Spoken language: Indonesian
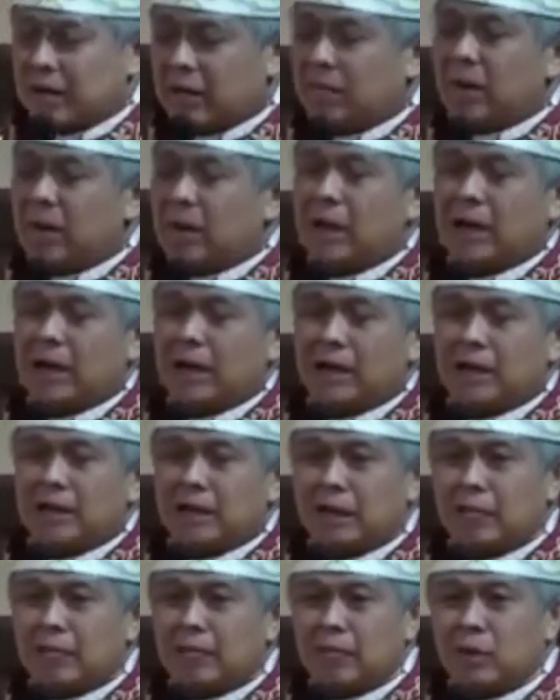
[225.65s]
gembala
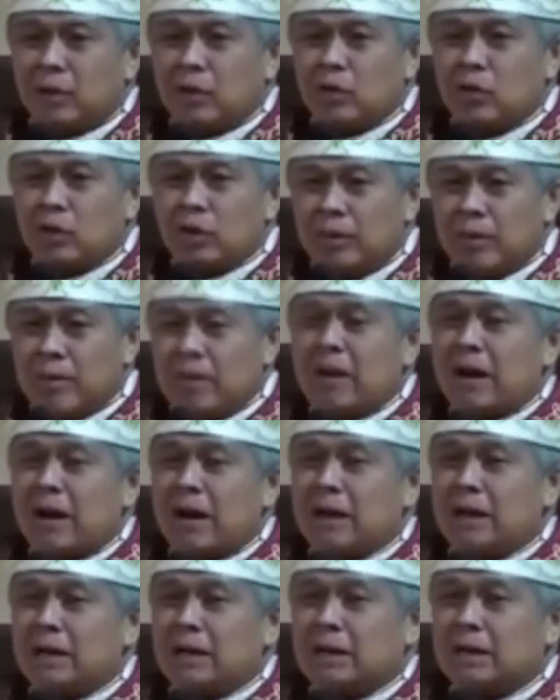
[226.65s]
yang penuh
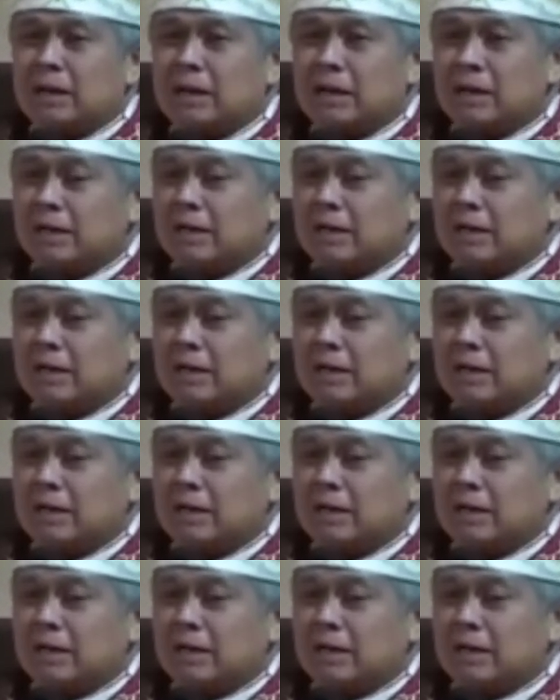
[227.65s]
kebapaan,